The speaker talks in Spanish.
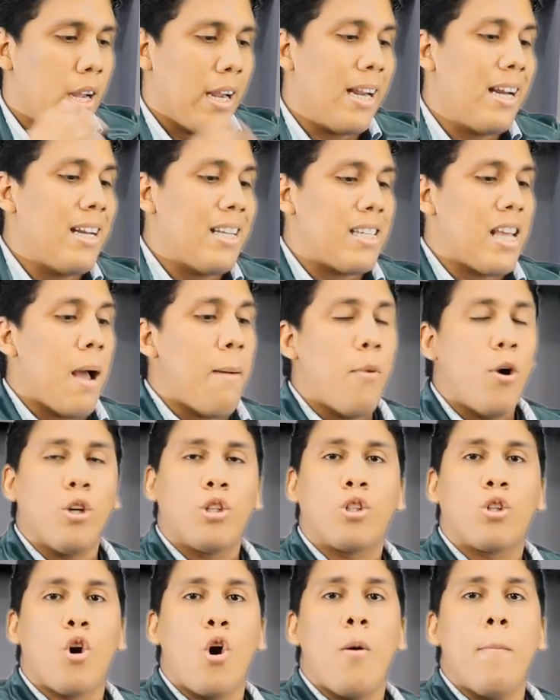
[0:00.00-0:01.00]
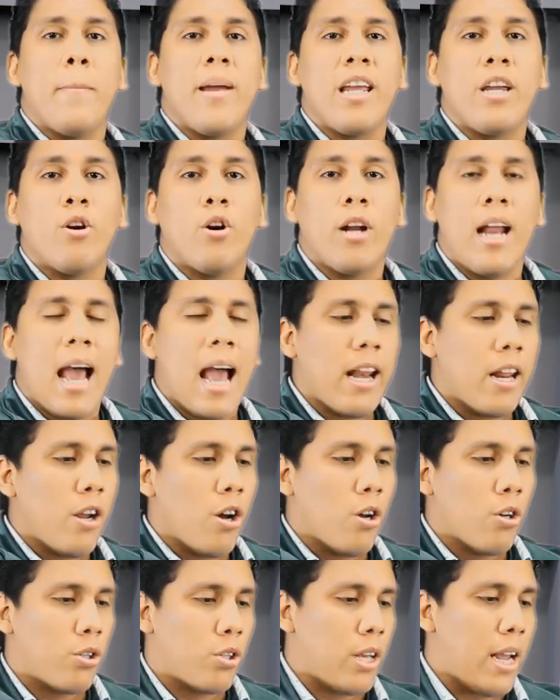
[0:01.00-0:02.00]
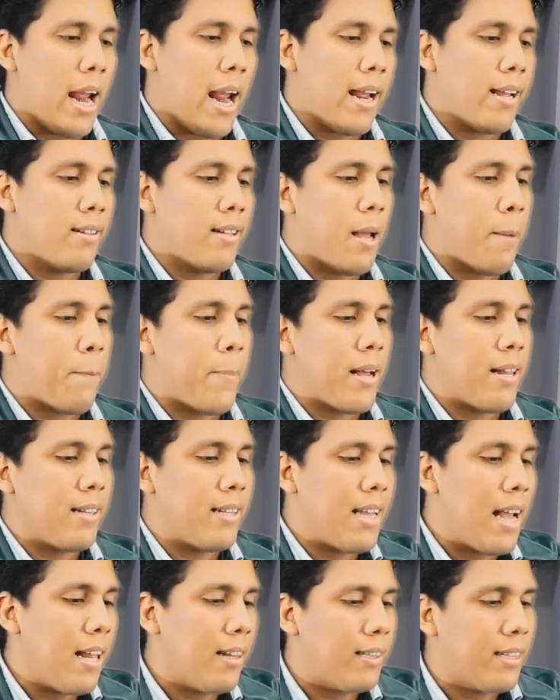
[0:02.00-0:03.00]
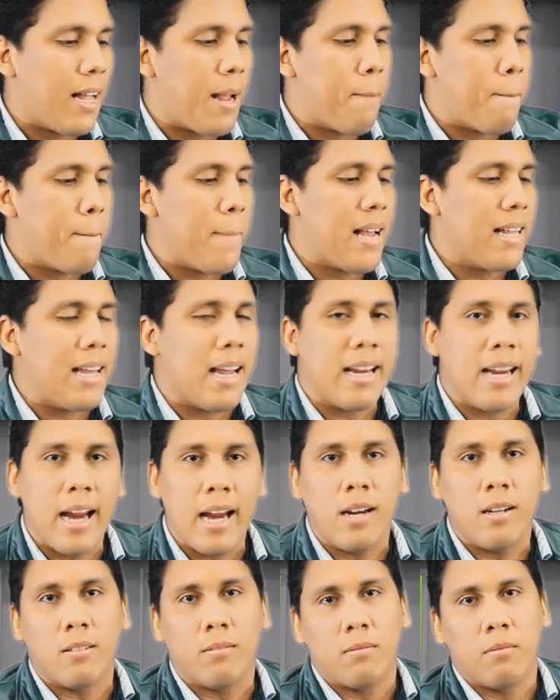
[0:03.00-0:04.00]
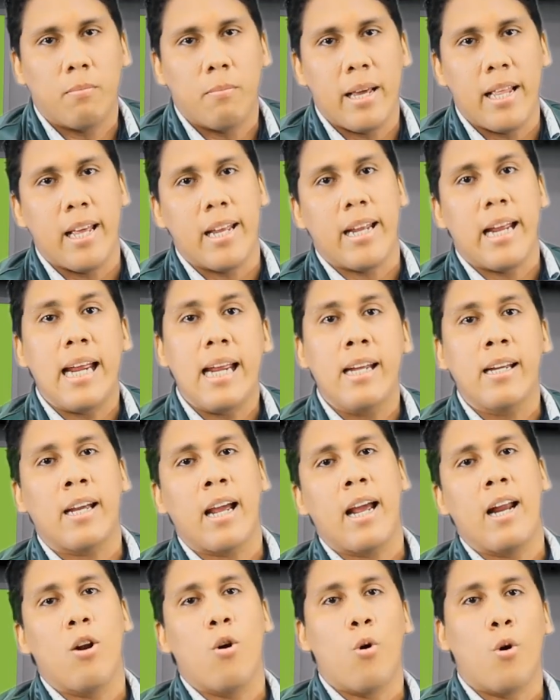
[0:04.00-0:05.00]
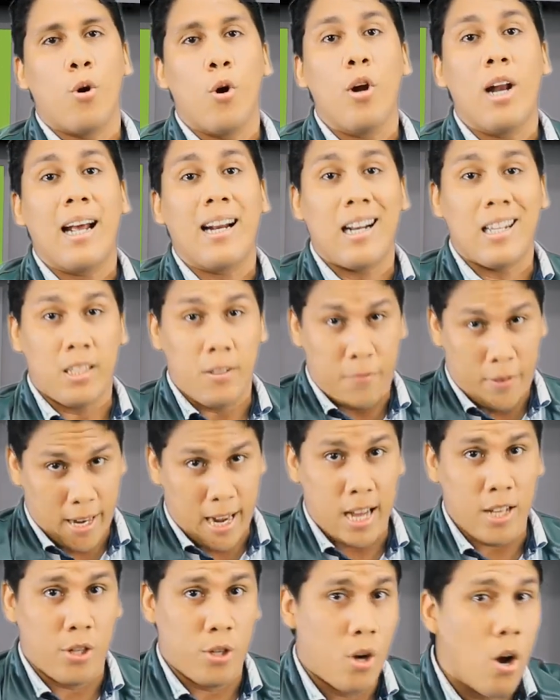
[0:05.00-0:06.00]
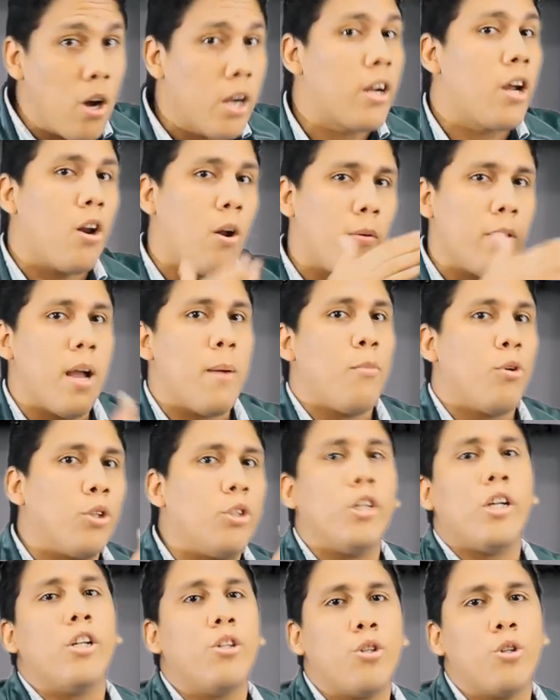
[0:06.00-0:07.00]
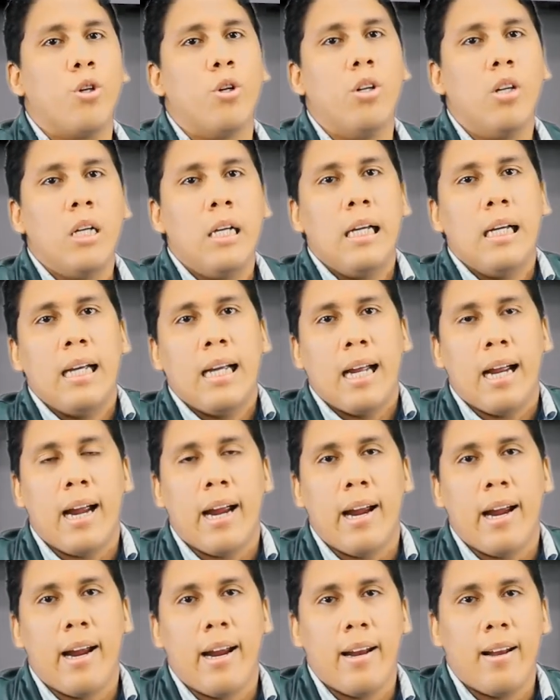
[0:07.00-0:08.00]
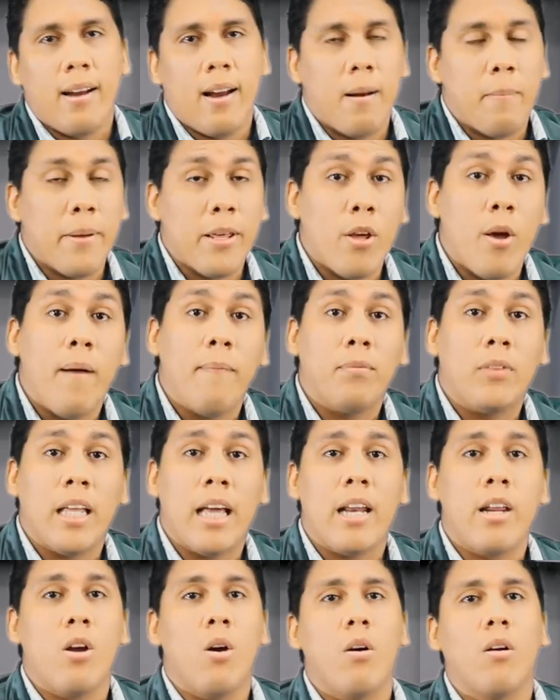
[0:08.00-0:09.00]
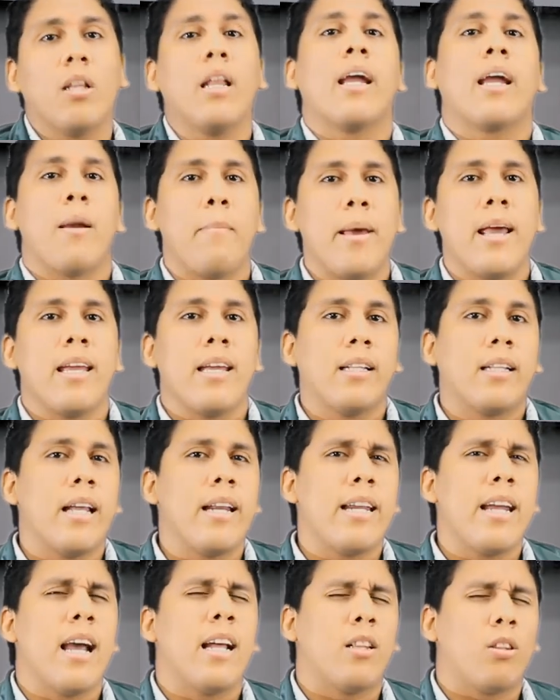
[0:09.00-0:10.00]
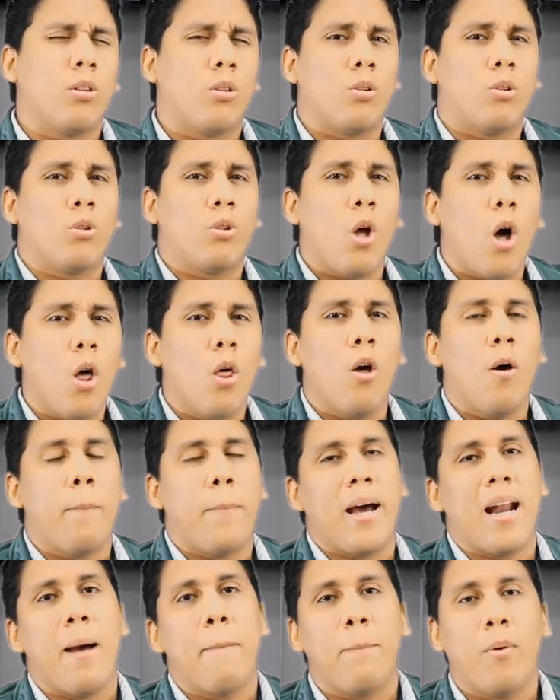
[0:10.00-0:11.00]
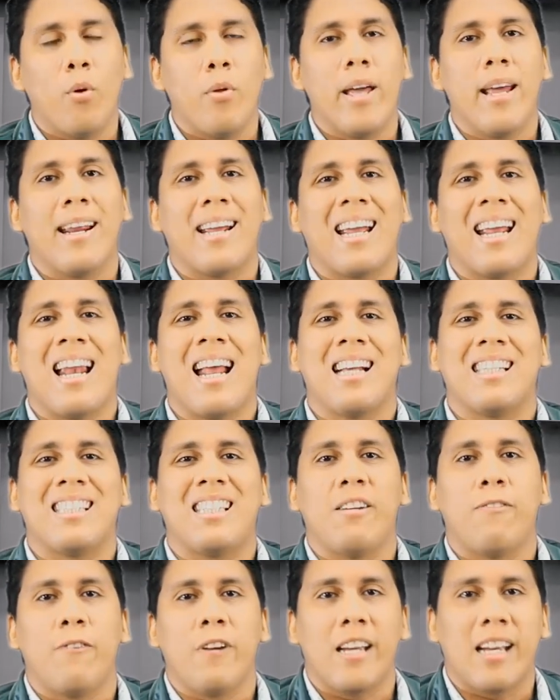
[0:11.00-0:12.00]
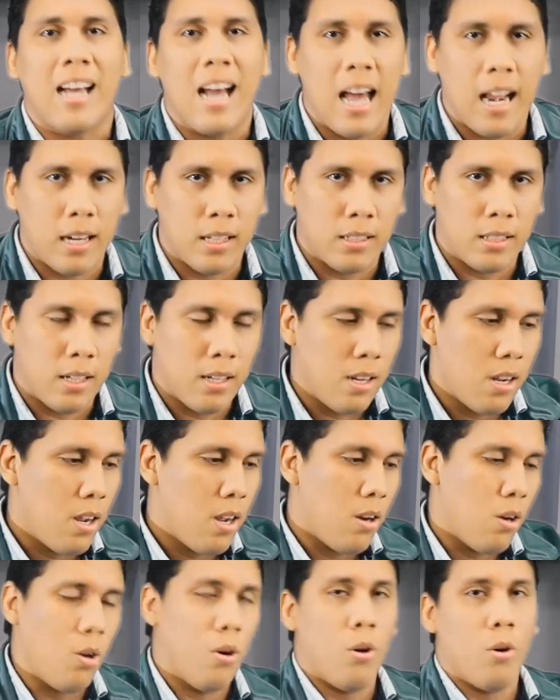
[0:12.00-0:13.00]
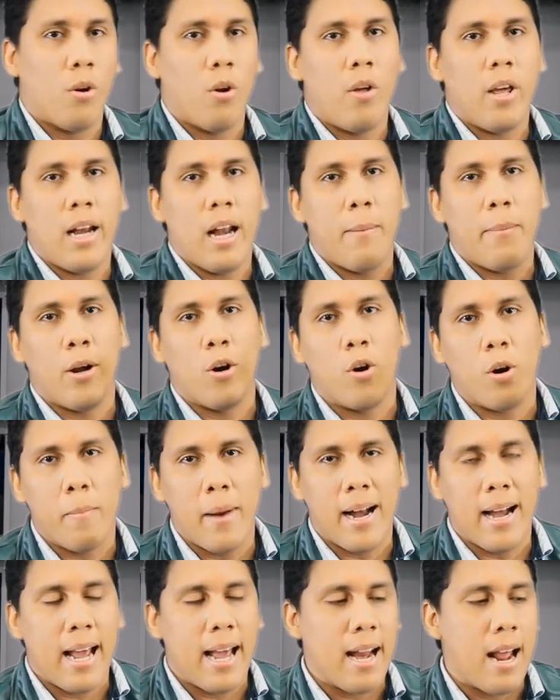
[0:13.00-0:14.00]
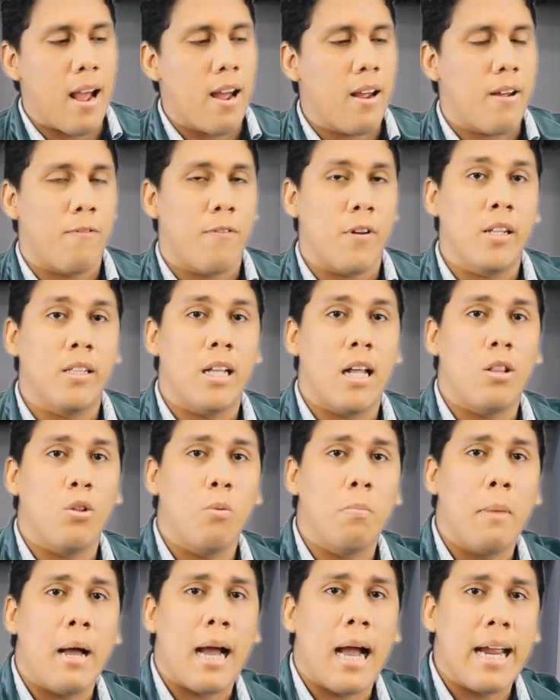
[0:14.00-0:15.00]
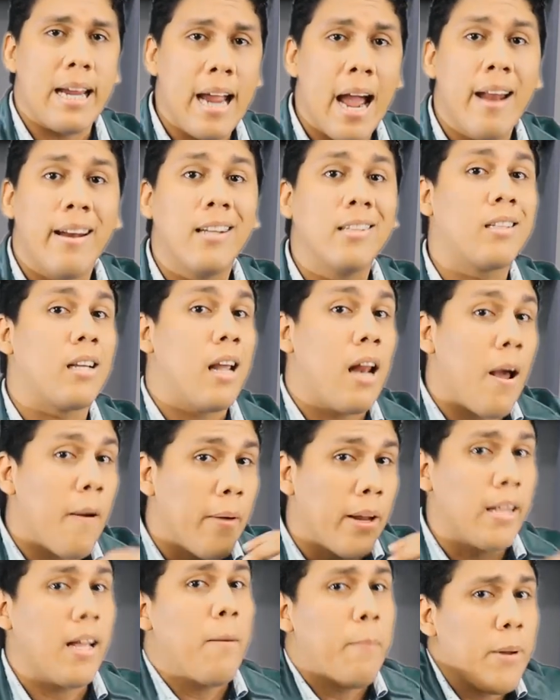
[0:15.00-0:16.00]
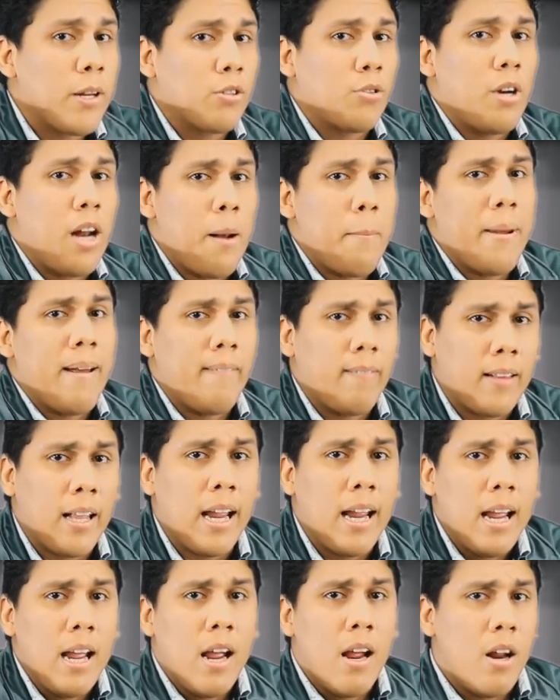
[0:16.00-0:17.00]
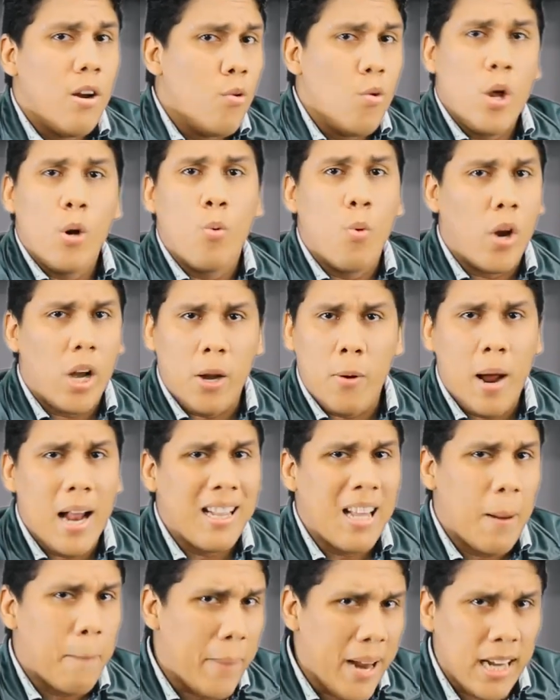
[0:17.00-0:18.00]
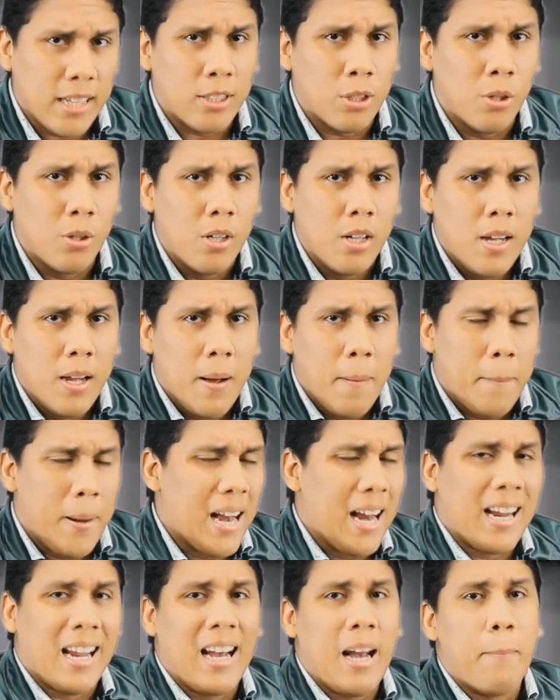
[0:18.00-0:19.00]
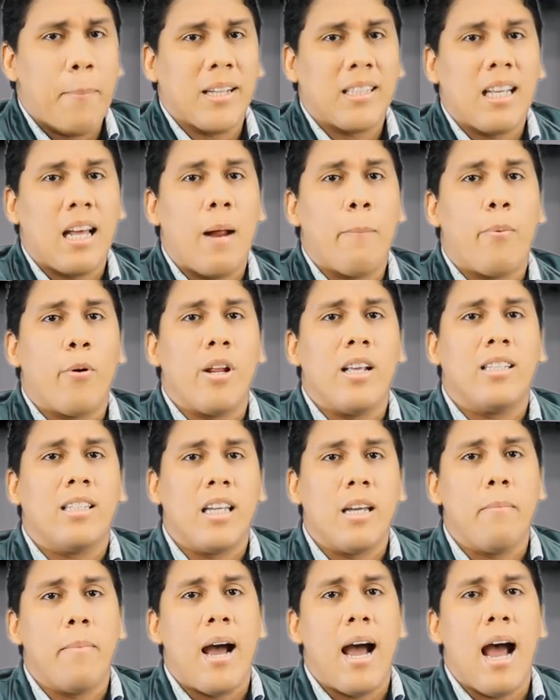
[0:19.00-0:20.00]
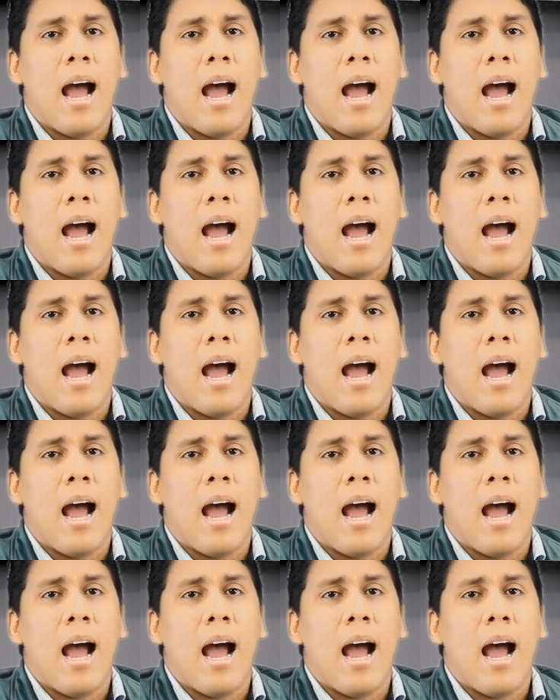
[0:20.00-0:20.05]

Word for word: Iniciamos con Millonarios e Independiente Medellín. Medellín que logró la clasificación y que lo habíamos dicho en el video anterior de que Medellín tenía todo para poder clasificarse. Lo logró de la mejor manera, enfrentando a un Magallanes que la verdad personalmente no era un rival de peso, para que le pasara por encima